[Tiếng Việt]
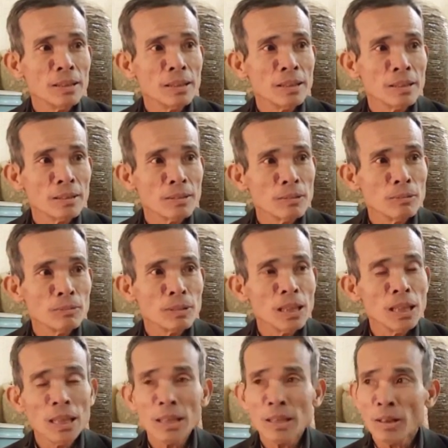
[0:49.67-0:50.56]
ờ, cũng
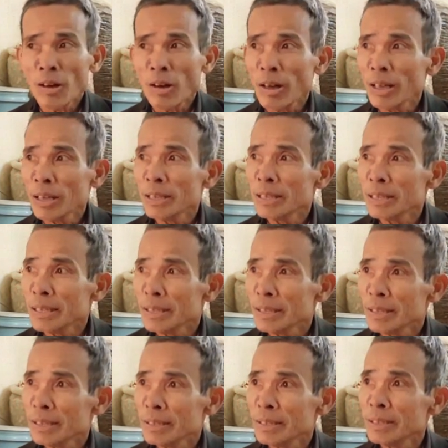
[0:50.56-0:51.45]
đỡ khỏi ờ,
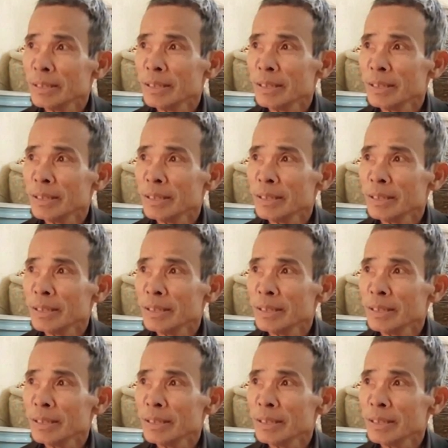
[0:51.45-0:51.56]
ừ.